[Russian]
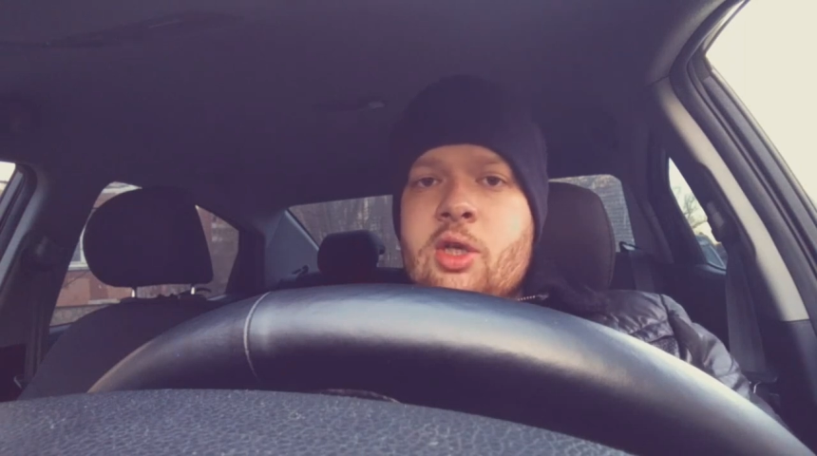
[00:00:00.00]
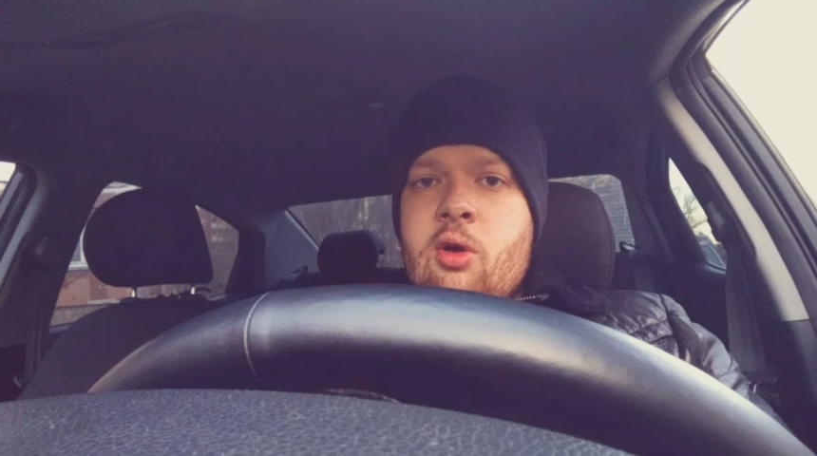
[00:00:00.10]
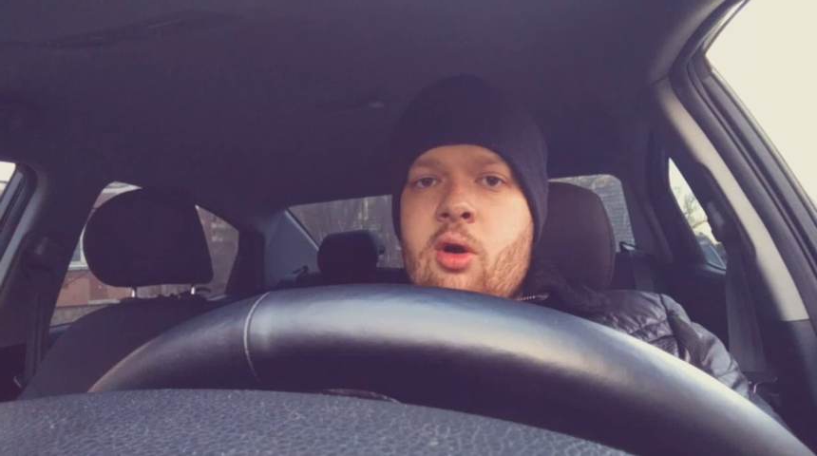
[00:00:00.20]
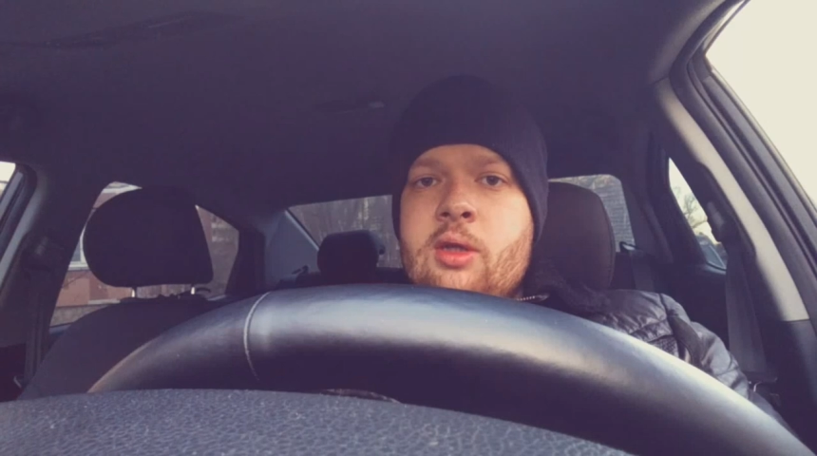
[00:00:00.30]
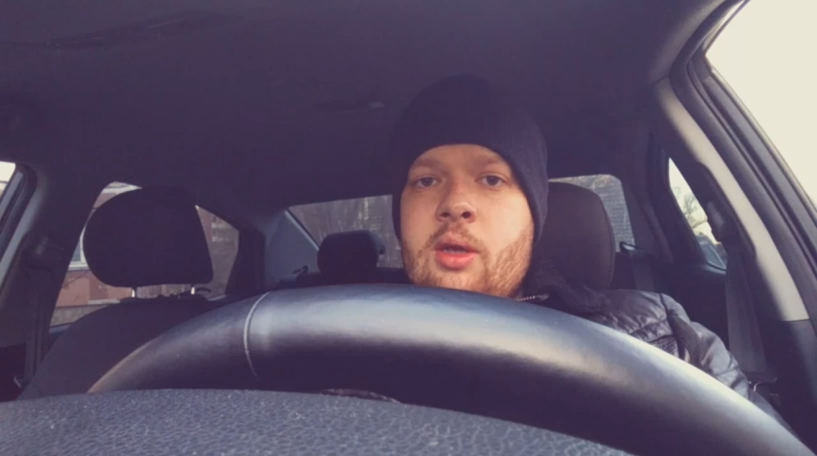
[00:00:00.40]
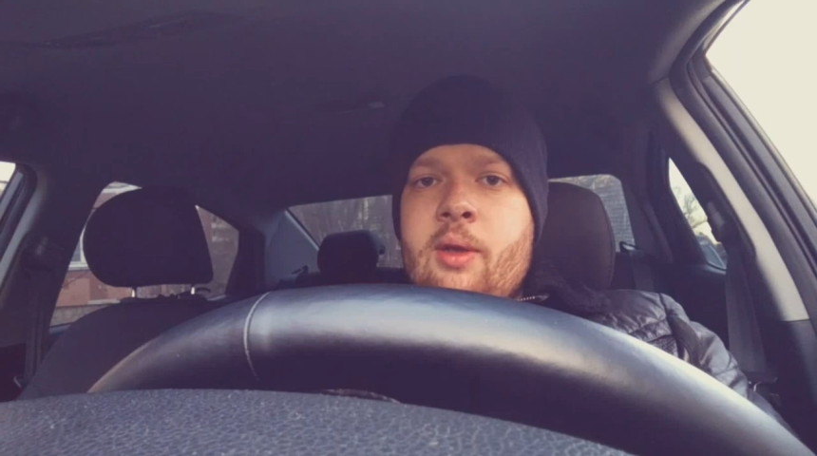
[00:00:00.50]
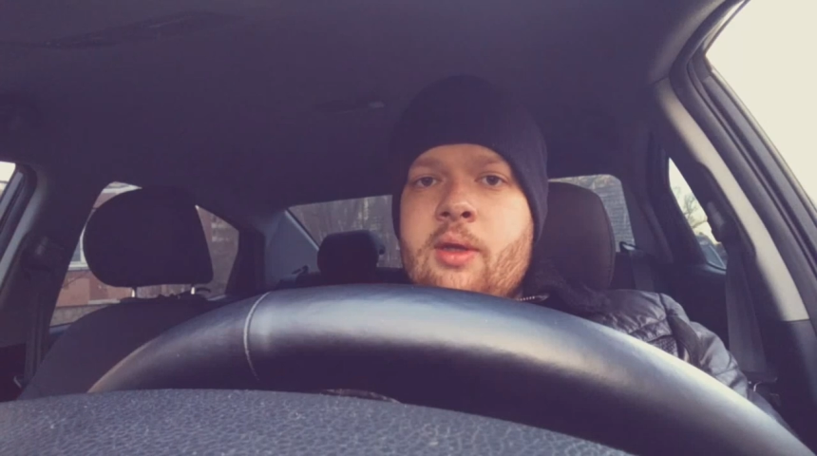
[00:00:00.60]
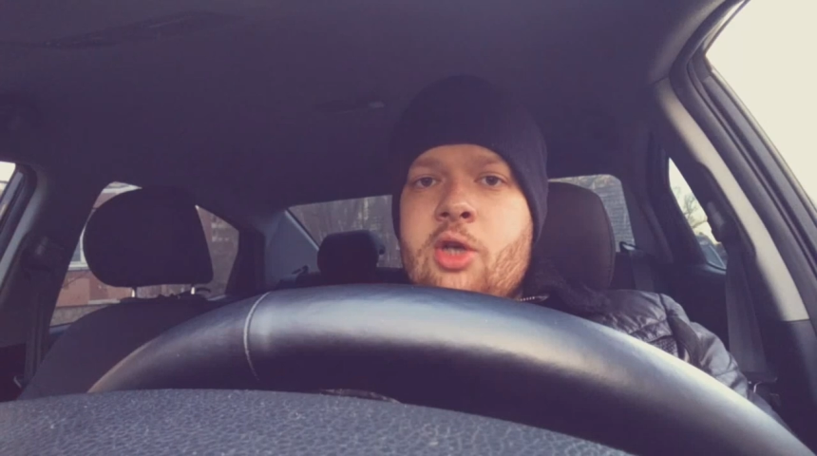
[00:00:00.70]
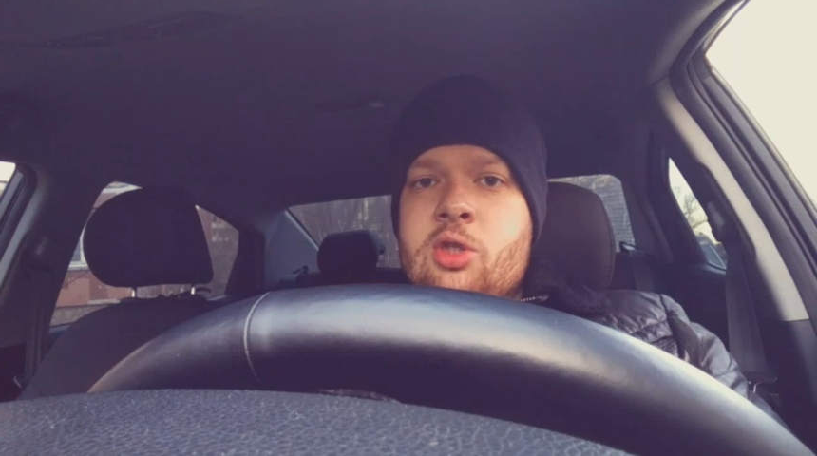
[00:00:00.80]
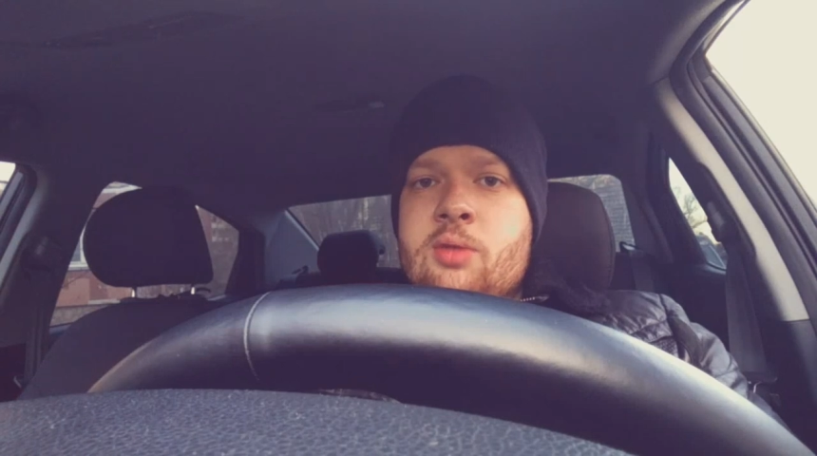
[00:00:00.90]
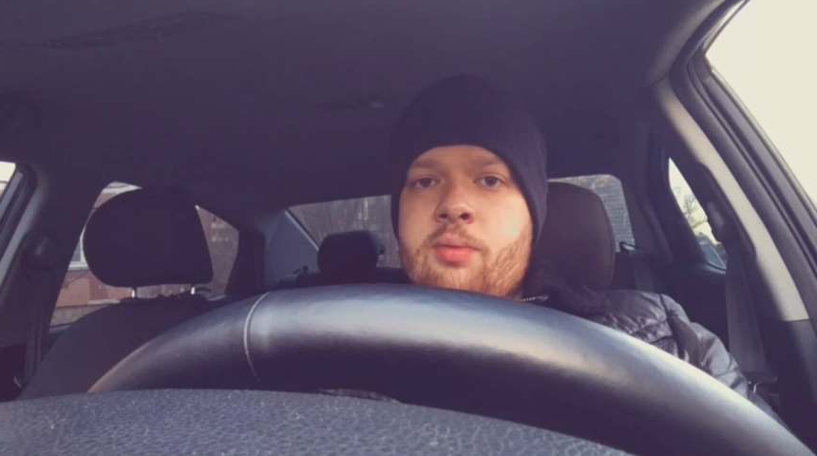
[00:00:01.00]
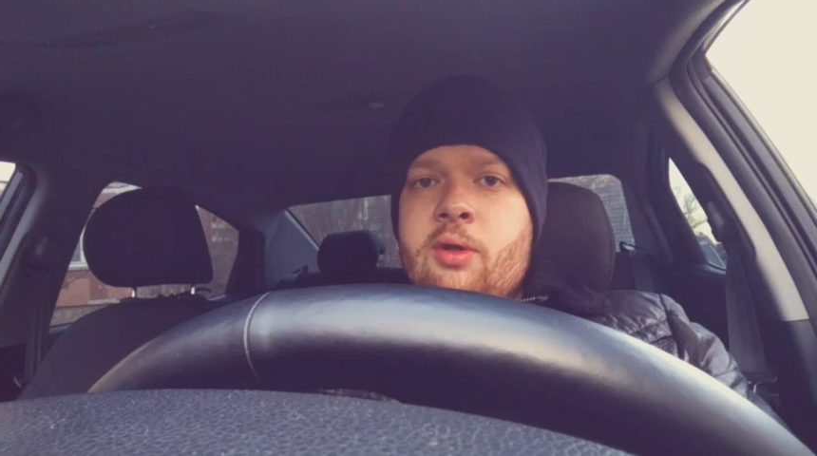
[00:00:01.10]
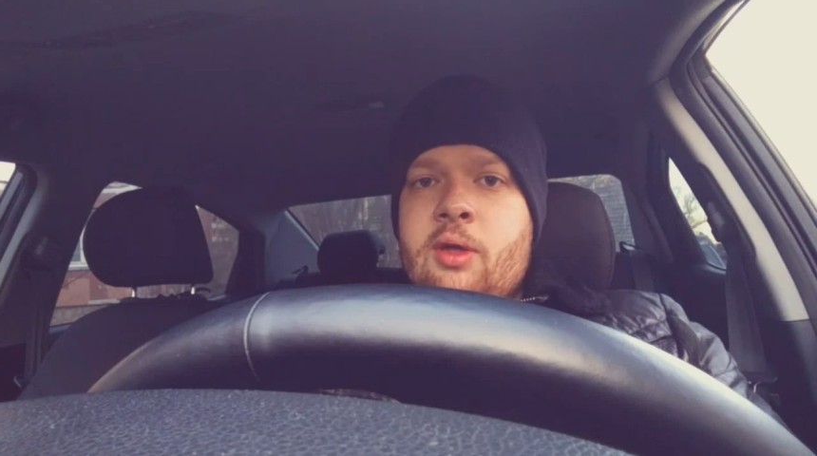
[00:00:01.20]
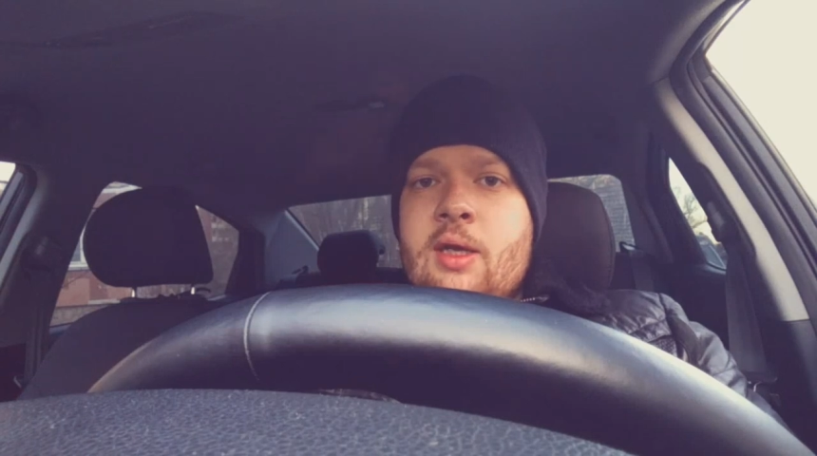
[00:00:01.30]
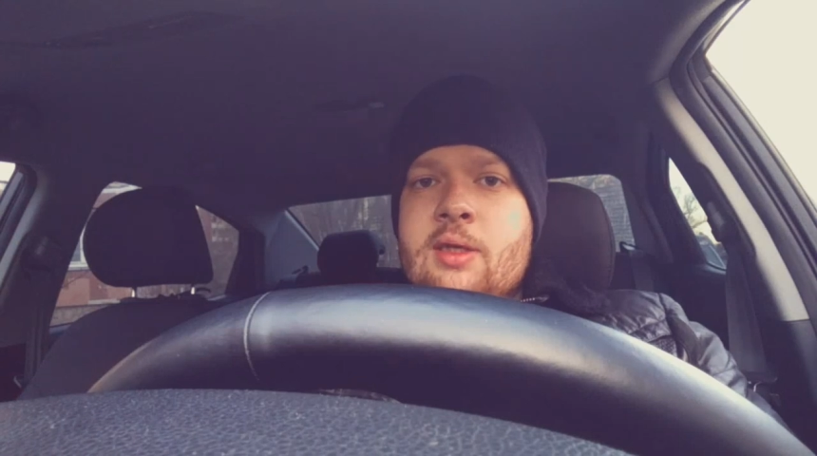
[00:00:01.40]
игрок нападающий сборной